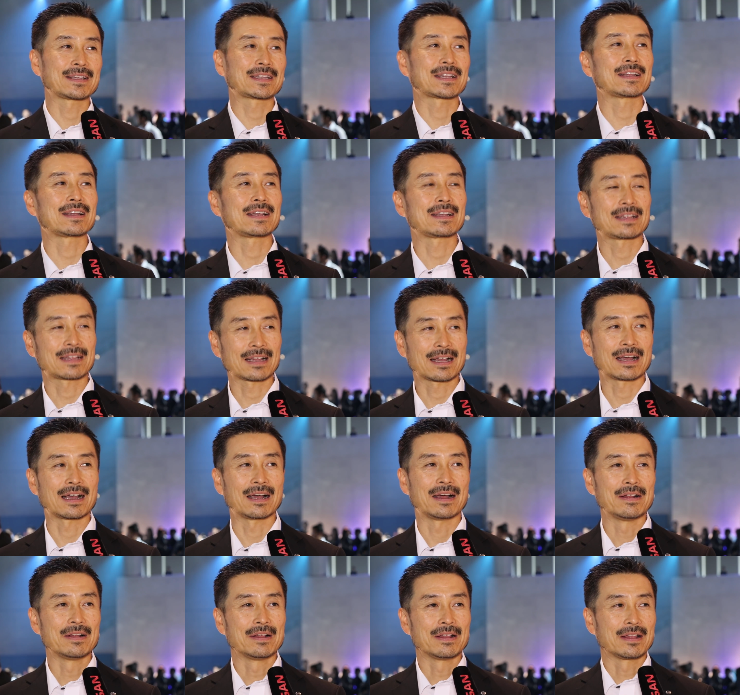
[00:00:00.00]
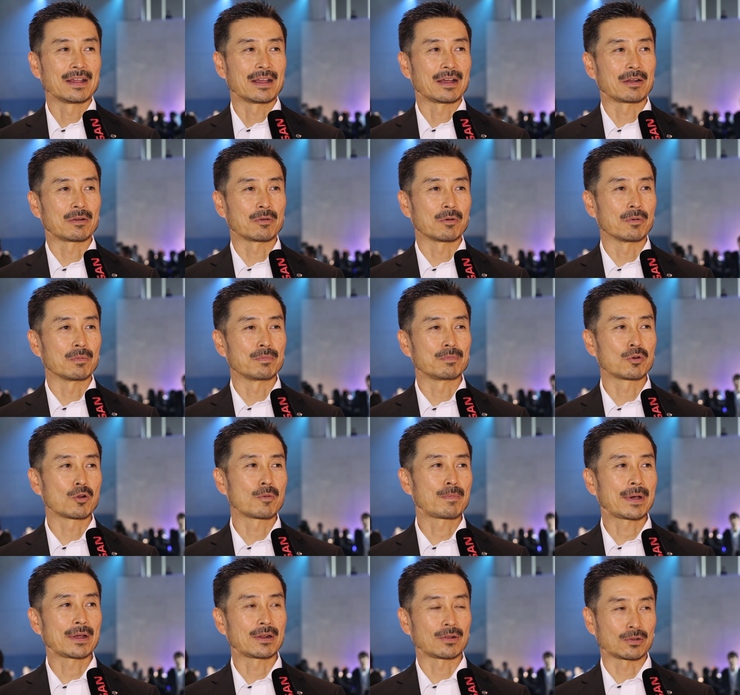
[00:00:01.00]
いただいたあの
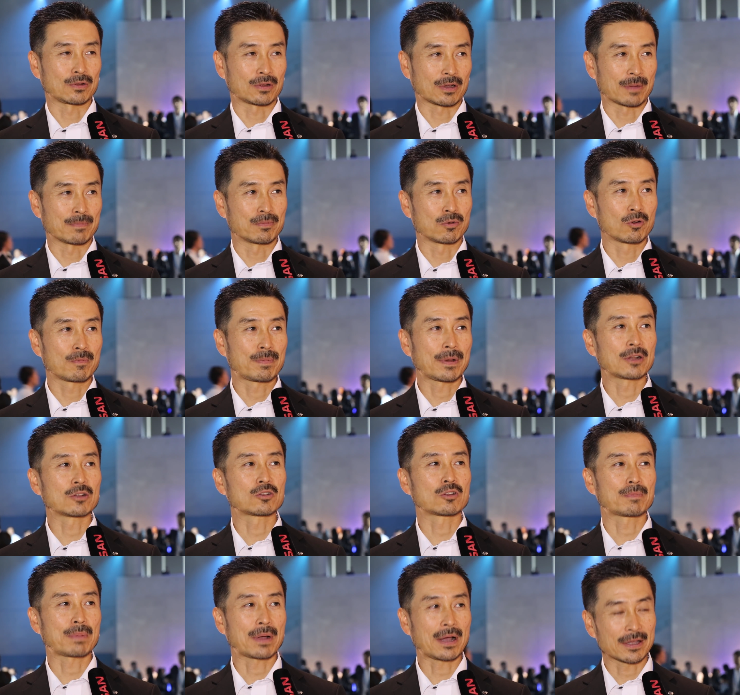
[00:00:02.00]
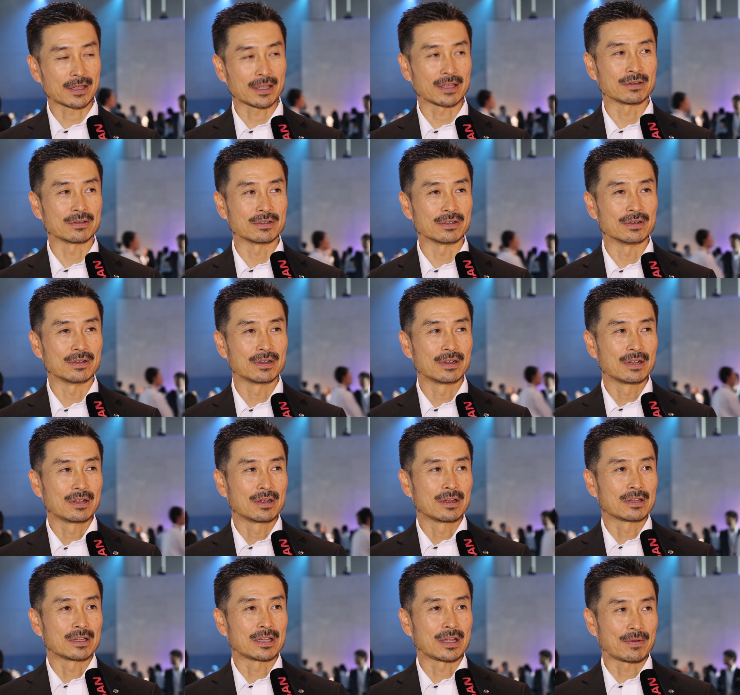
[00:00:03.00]
プロパイロットとかプロパイロットパーキング
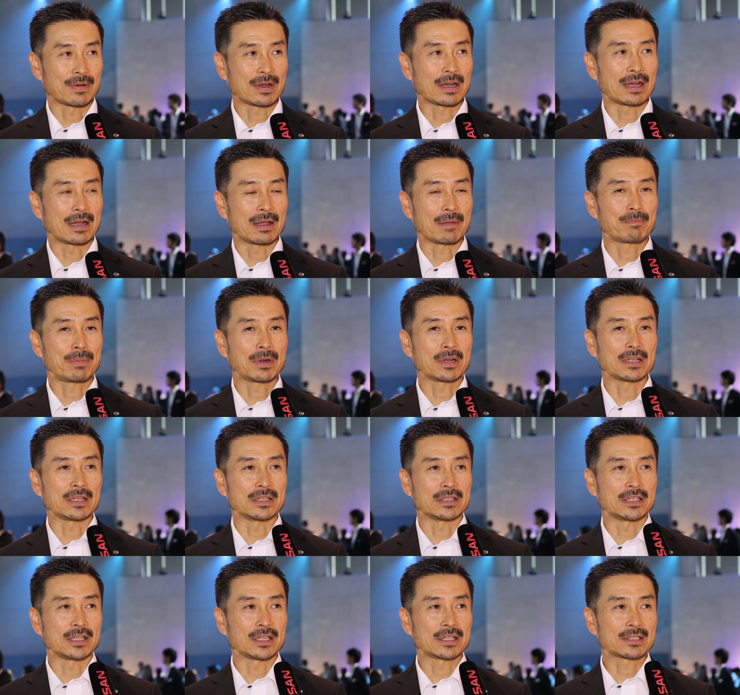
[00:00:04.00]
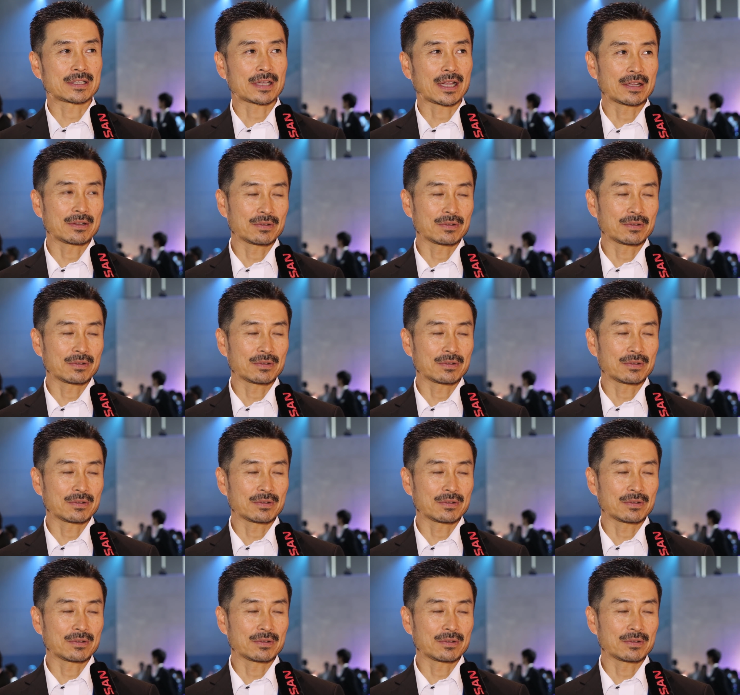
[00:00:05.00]
ではやっぱり実際